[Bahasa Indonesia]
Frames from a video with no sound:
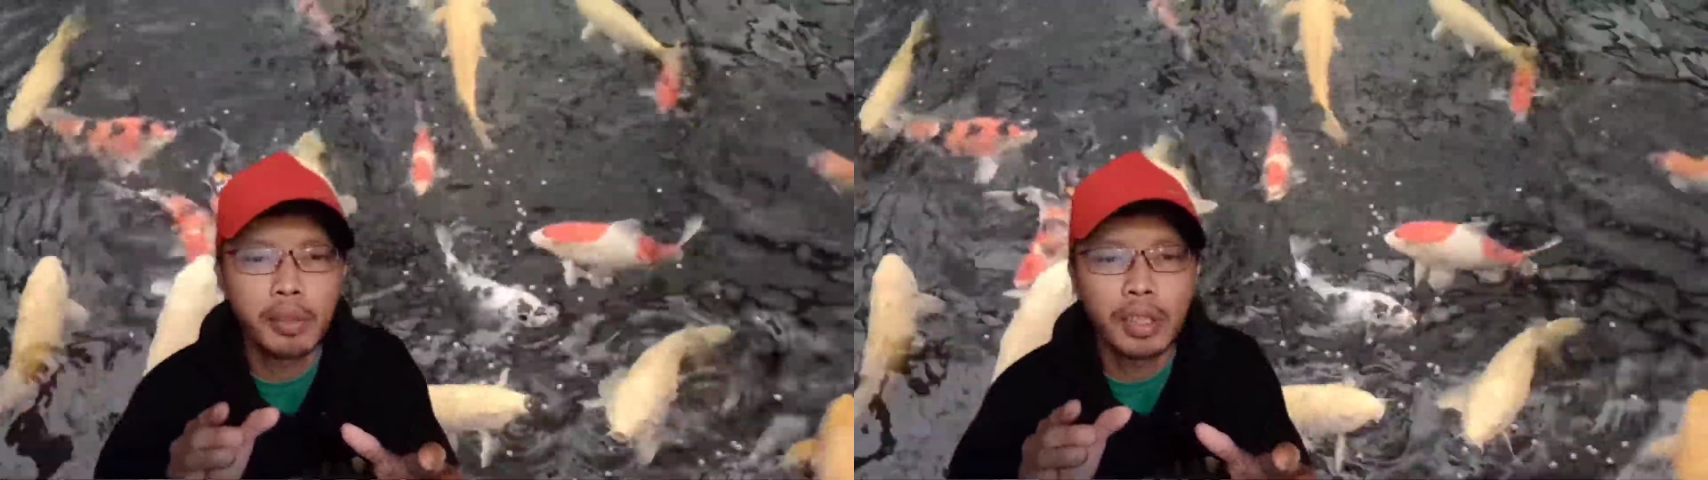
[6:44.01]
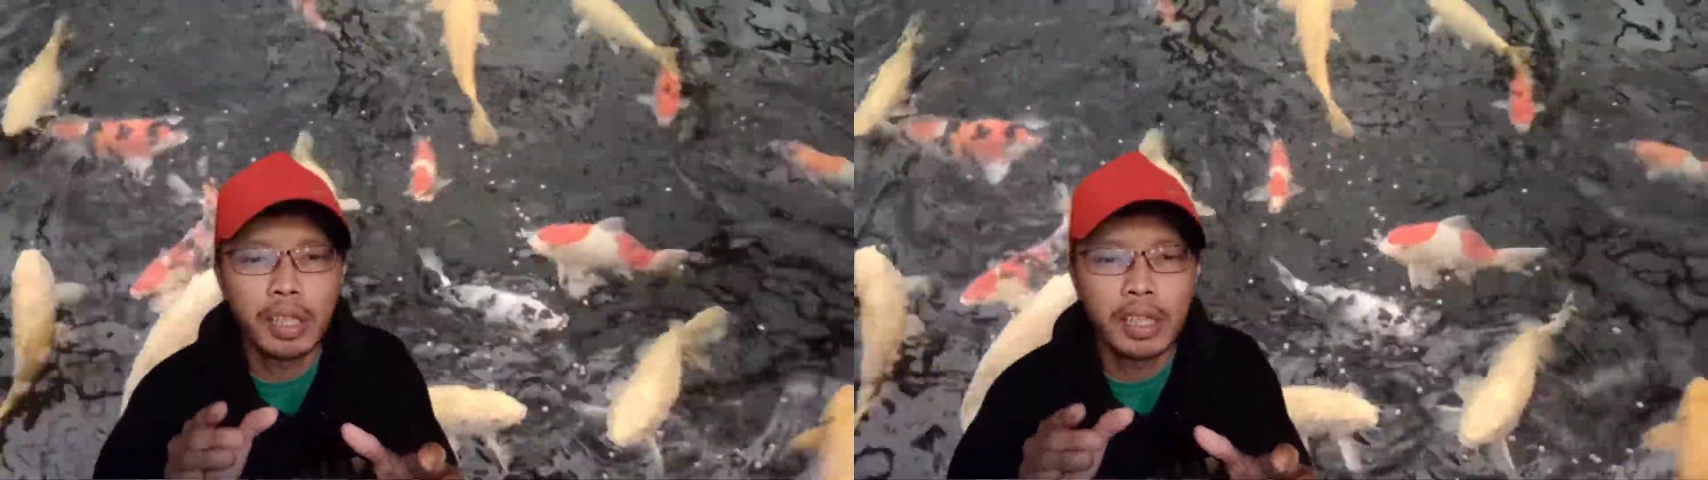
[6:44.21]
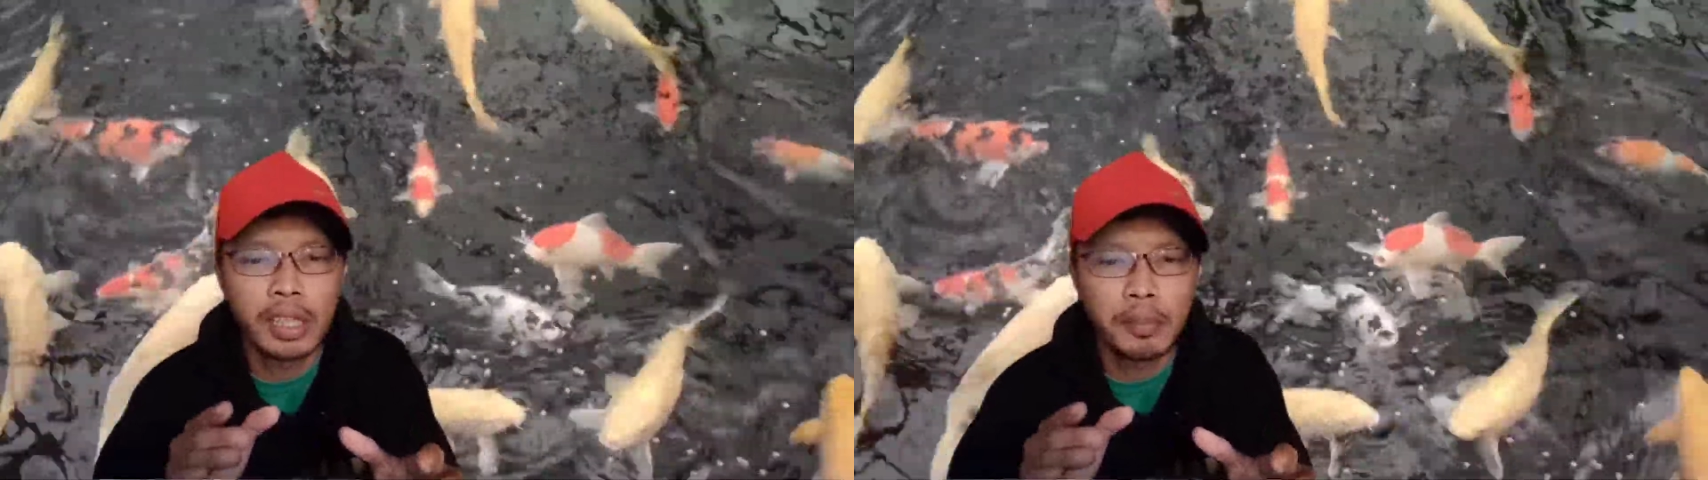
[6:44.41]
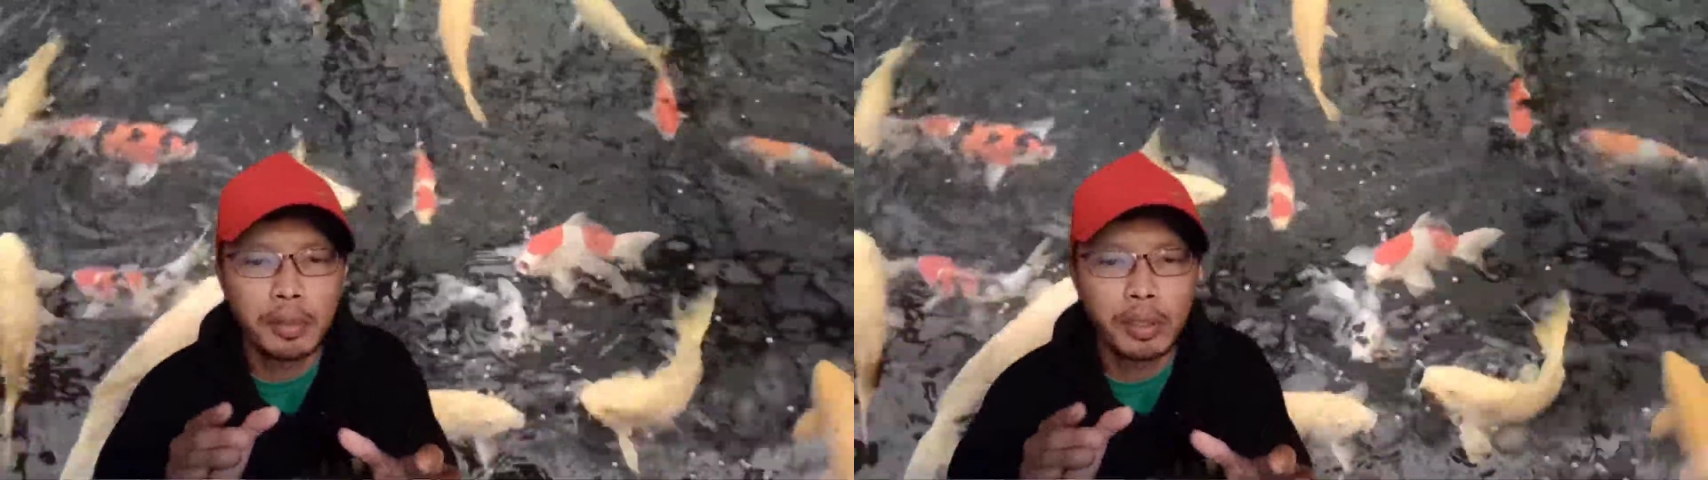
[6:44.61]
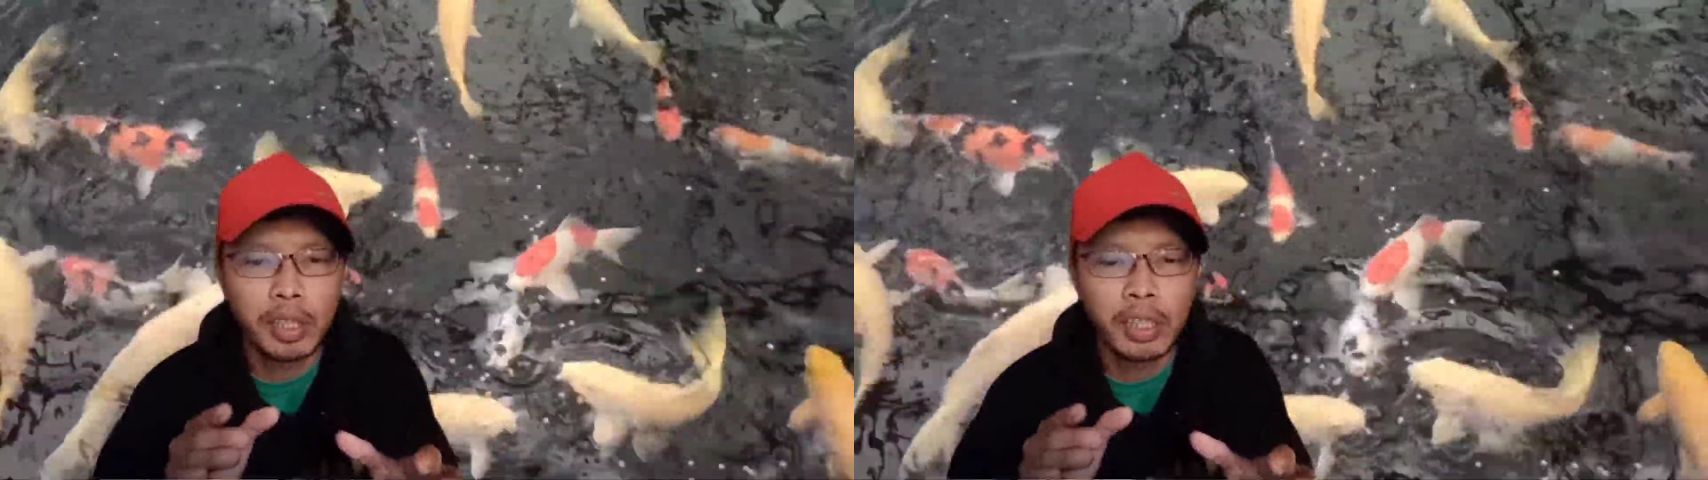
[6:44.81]
proteinnya
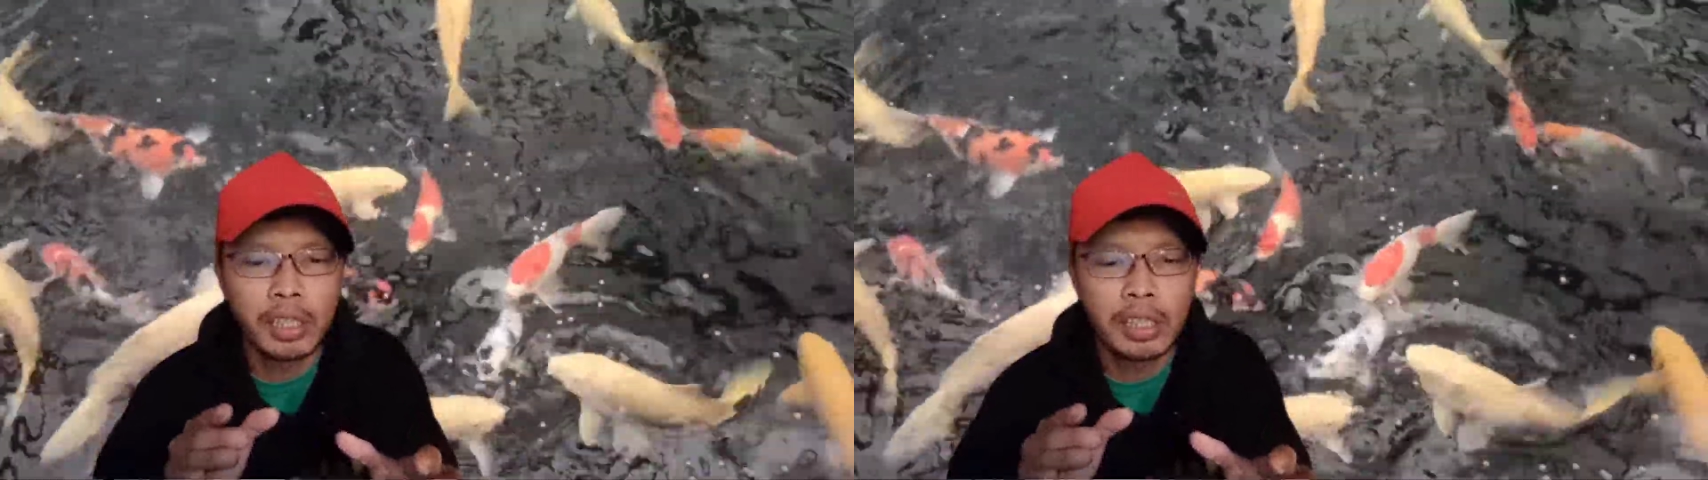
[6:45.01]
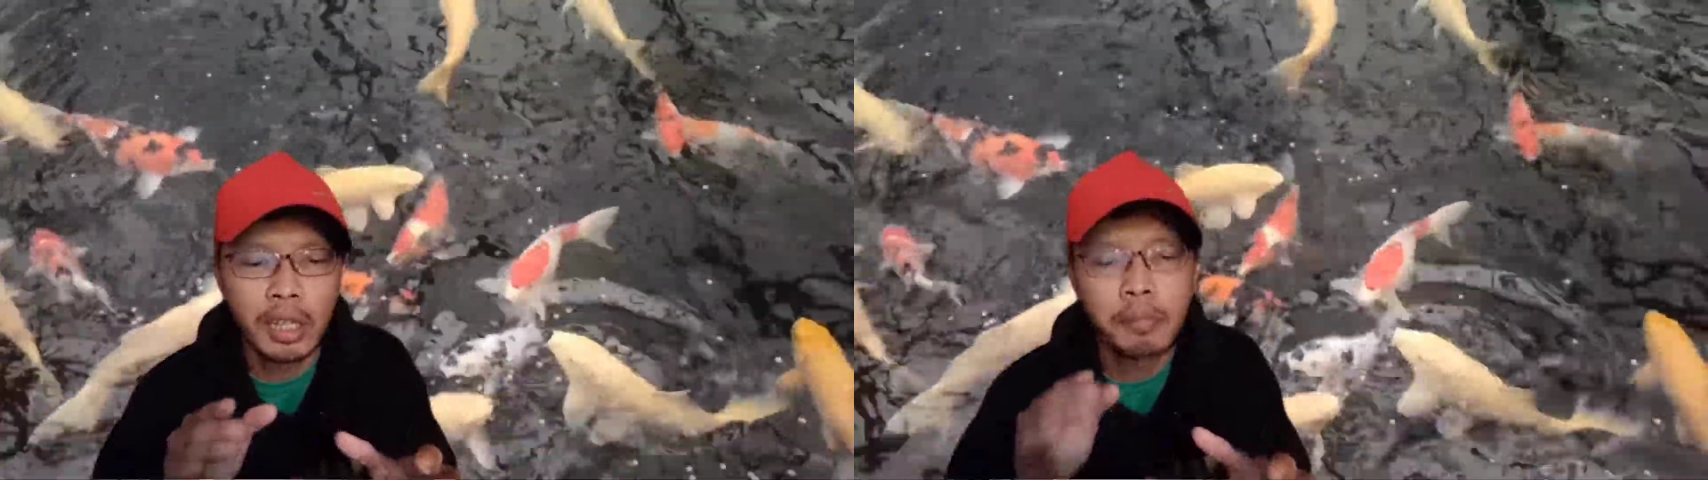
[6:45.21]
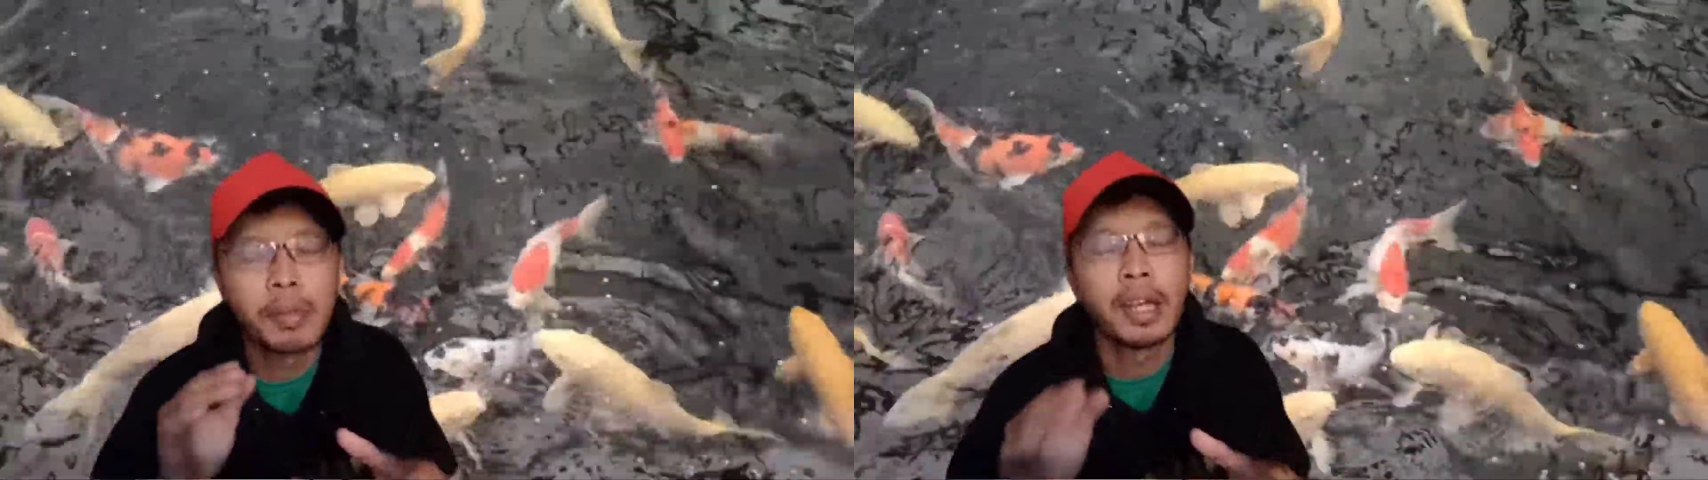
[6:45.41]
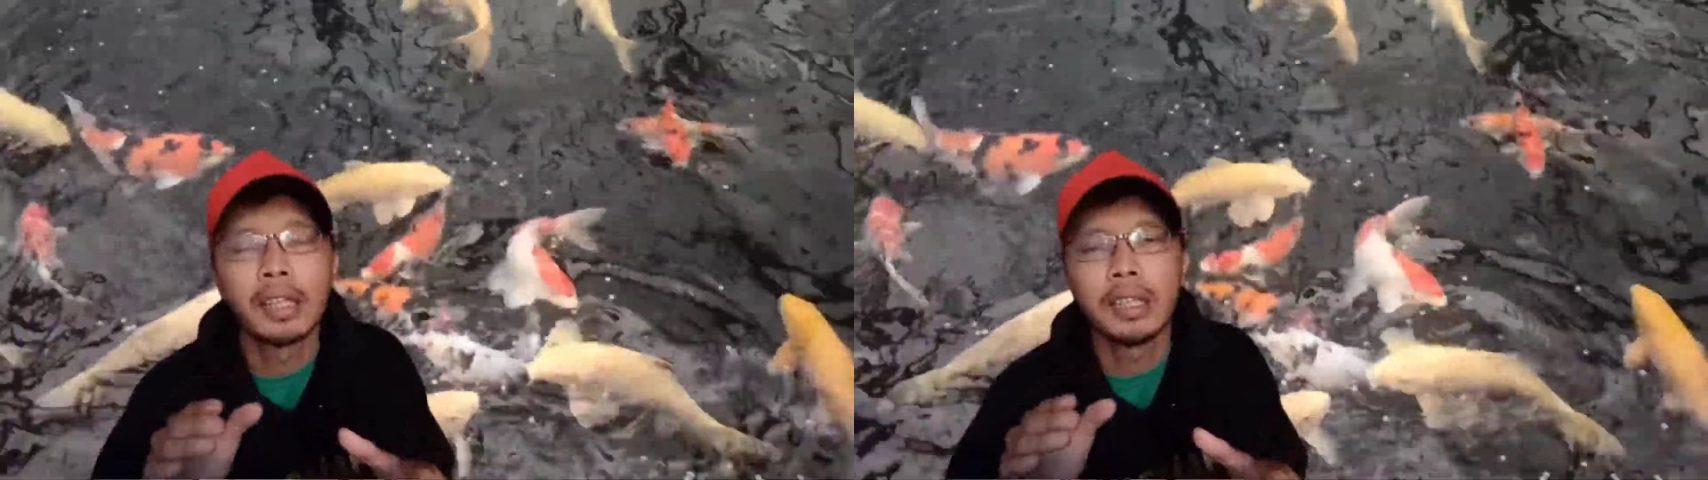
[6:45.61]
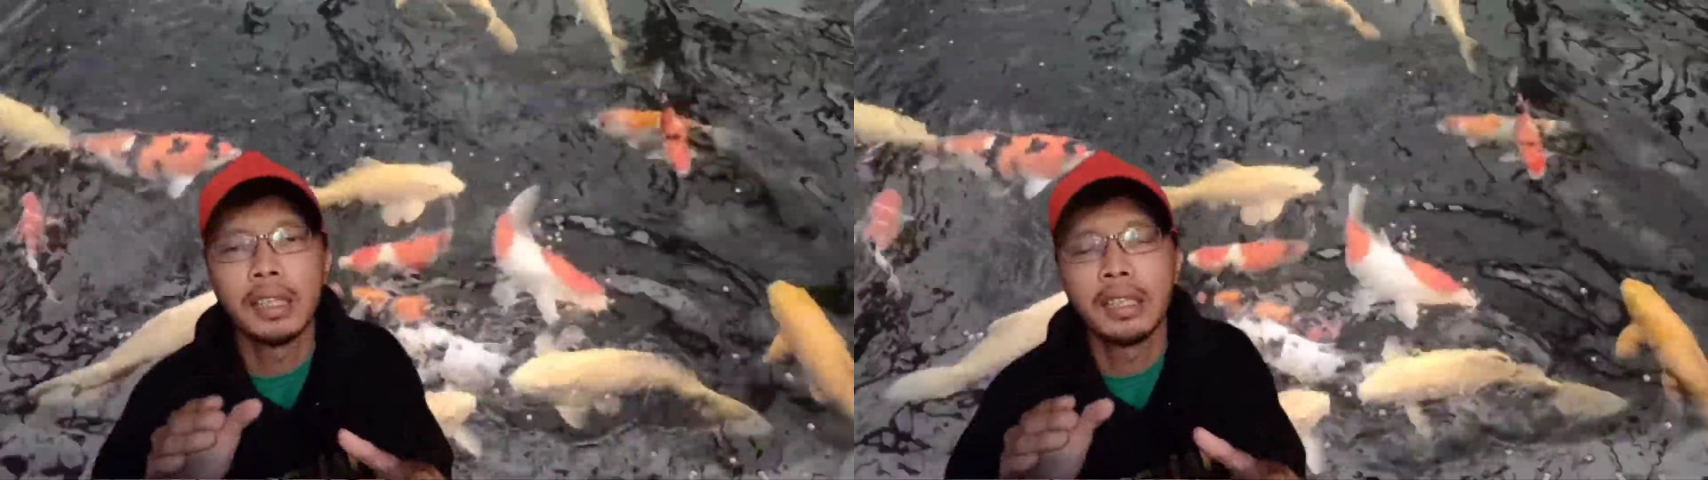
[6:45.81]
protein
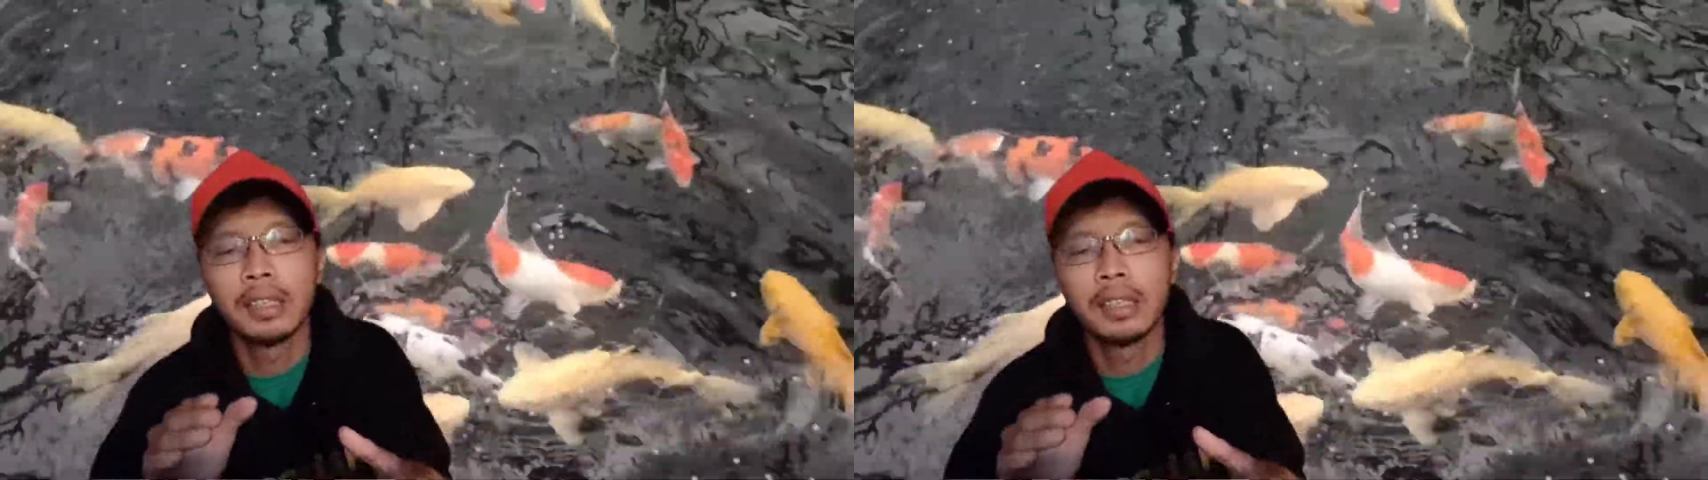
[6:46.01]
nabati